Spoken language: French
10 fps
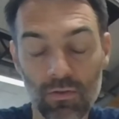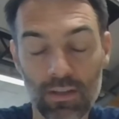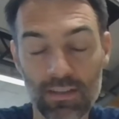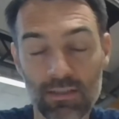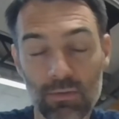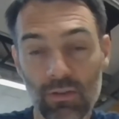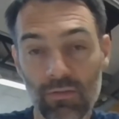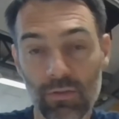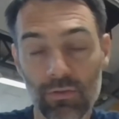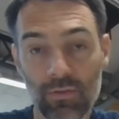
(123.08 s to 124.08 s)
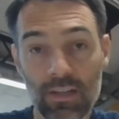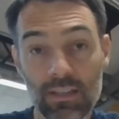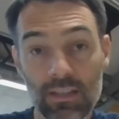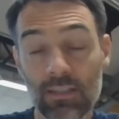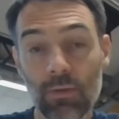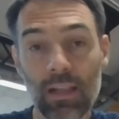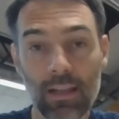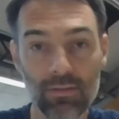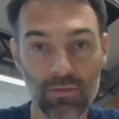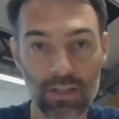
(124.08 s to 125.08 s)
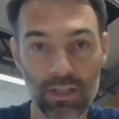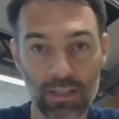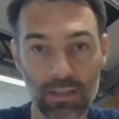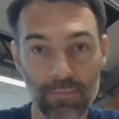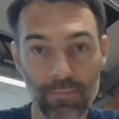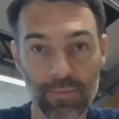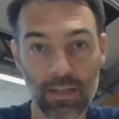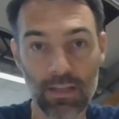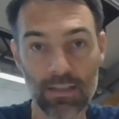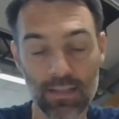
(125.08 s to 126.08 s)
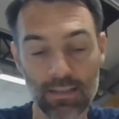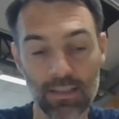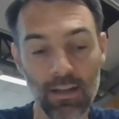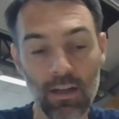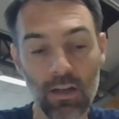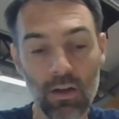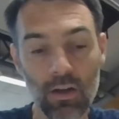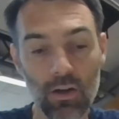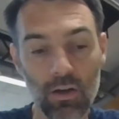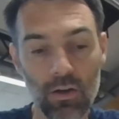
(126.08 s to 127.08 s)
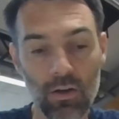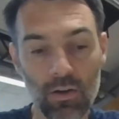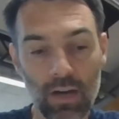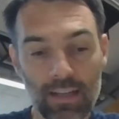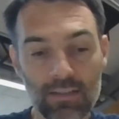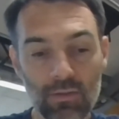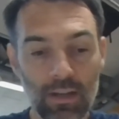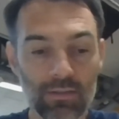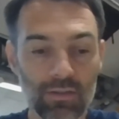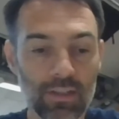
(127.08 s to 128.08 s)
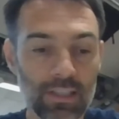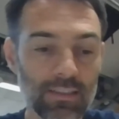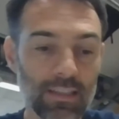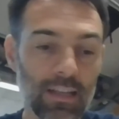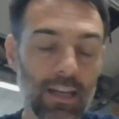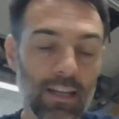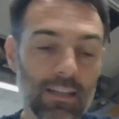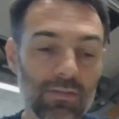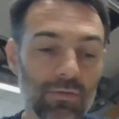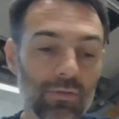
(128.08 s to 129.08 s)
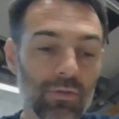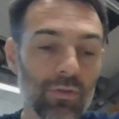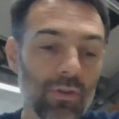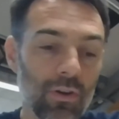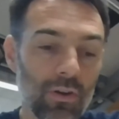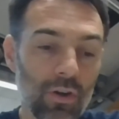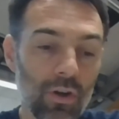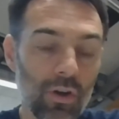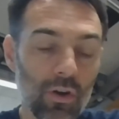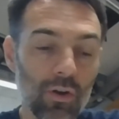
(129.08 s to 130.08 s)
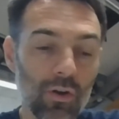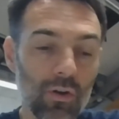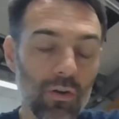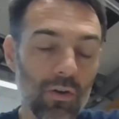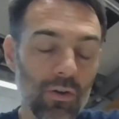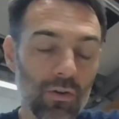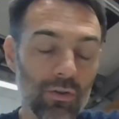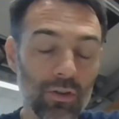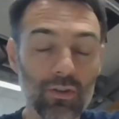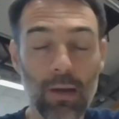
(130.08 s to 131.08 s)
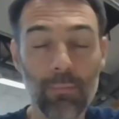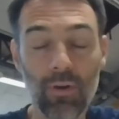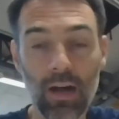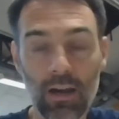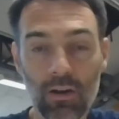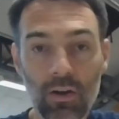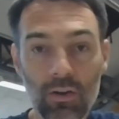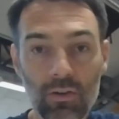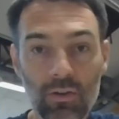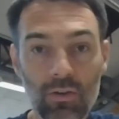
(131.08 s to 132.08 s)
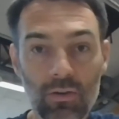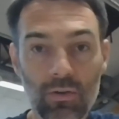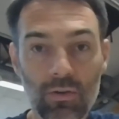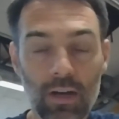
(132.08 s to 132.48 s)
les histoires d'enfants sauvages, c'était l'histoire de la sauvagerie. C'est-à-dire euh, la question de la sauvagerie, c'est-à-dire la question de, de notre rapport à l'ordre,